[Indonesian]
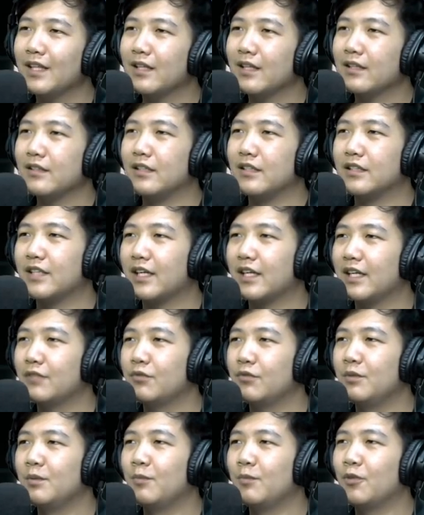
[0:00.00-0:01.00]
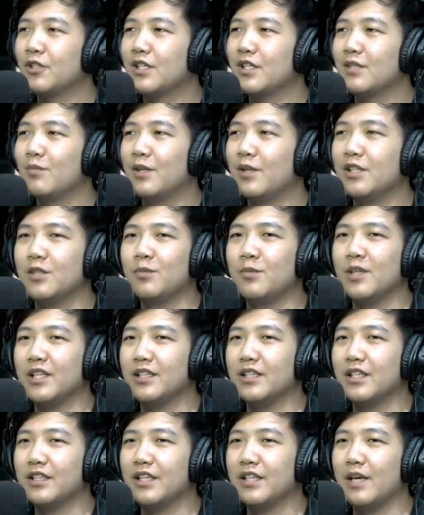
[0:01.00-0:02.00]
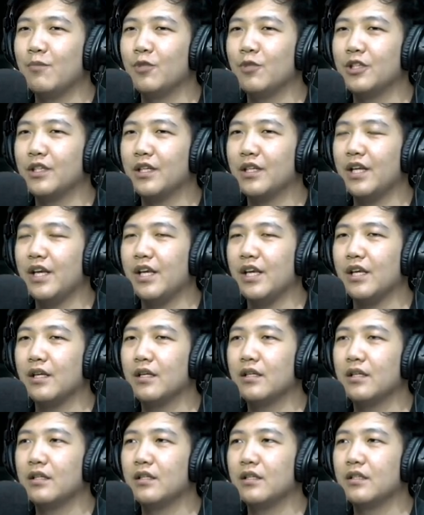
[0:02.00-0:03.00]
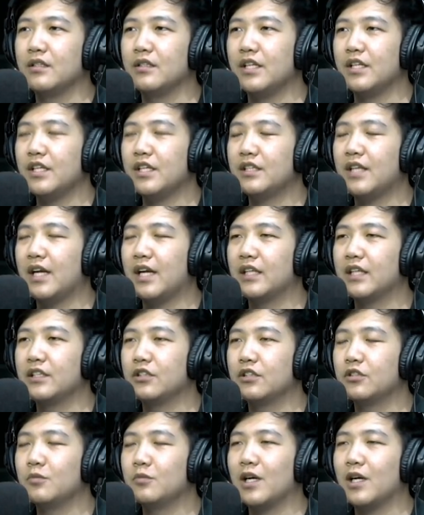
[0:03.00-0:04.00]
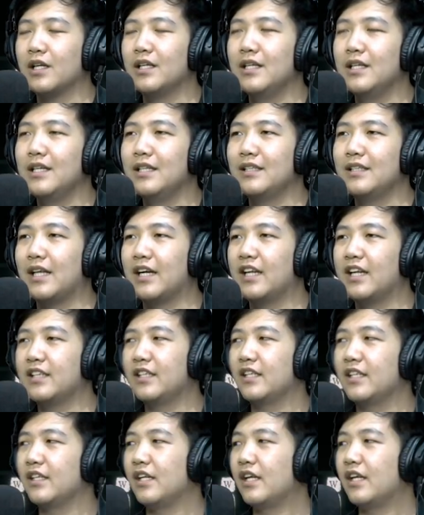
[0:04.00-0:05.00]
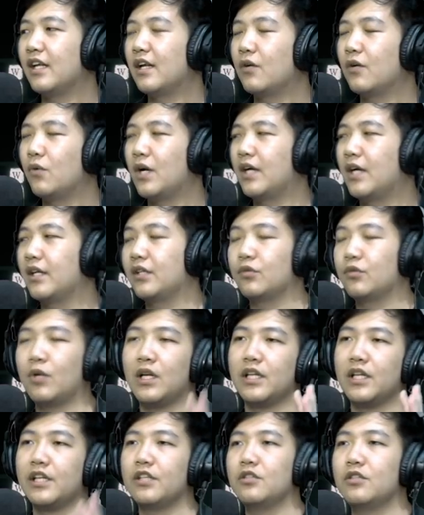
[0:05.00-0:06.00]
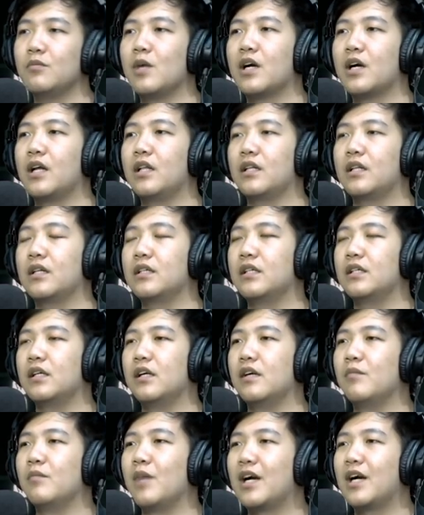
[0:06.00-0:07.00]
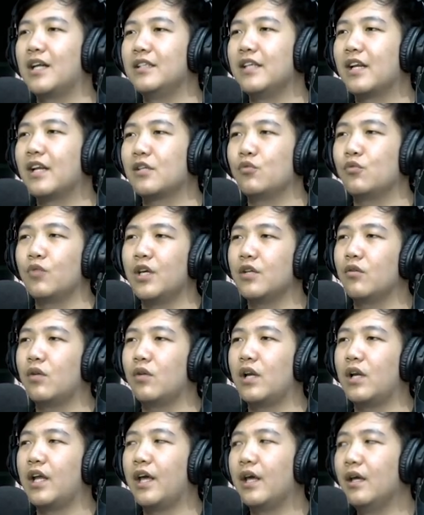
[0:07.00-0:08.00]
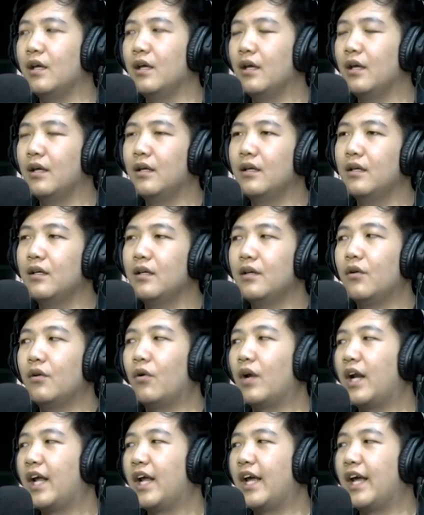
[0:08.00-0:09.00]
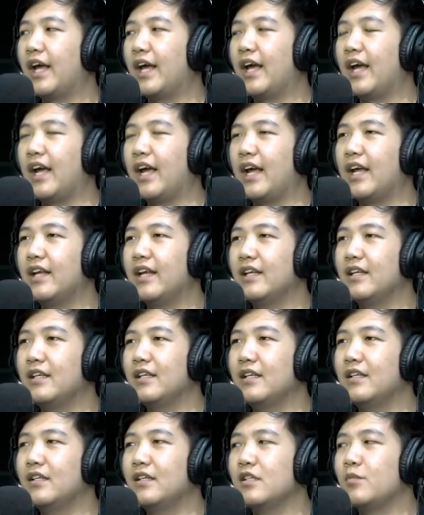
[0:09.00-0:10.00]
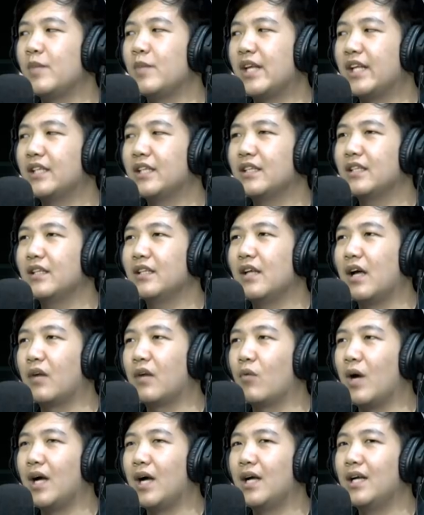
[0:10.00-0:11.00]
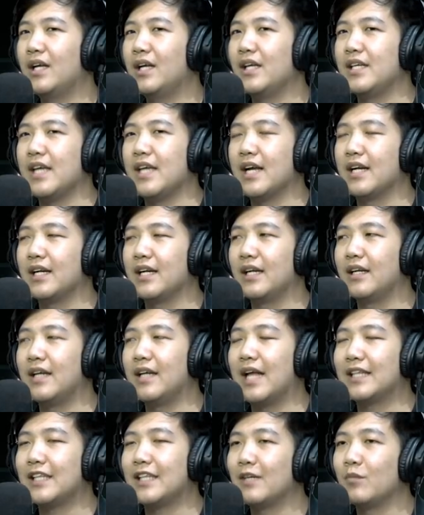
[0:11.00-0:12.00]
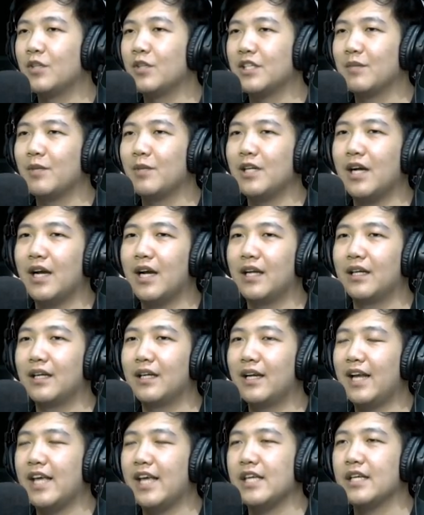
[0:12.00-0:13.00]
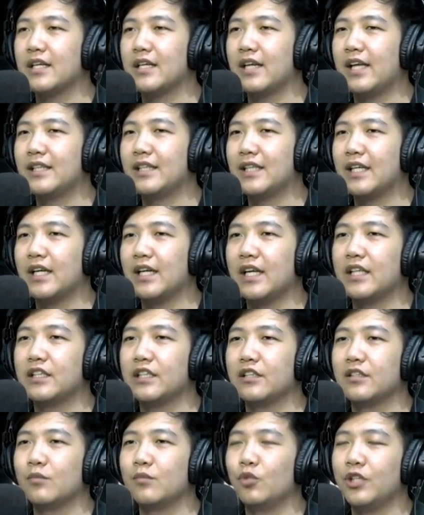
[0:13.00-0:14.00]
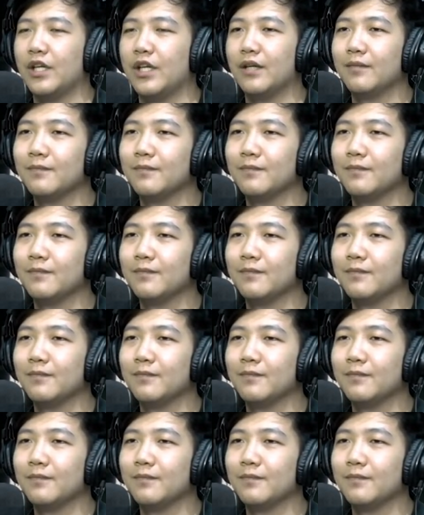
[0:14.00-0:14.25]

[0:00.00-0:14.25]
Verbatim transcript: the target will be possessed by the spirit that came with the clay jadi target itu bak target yang dilakukan ritual ini tuh bakal ke bakal dirasukin oleh oleh spirit arwah yang datang bersama dengan clay clay tanah liat tersebut ya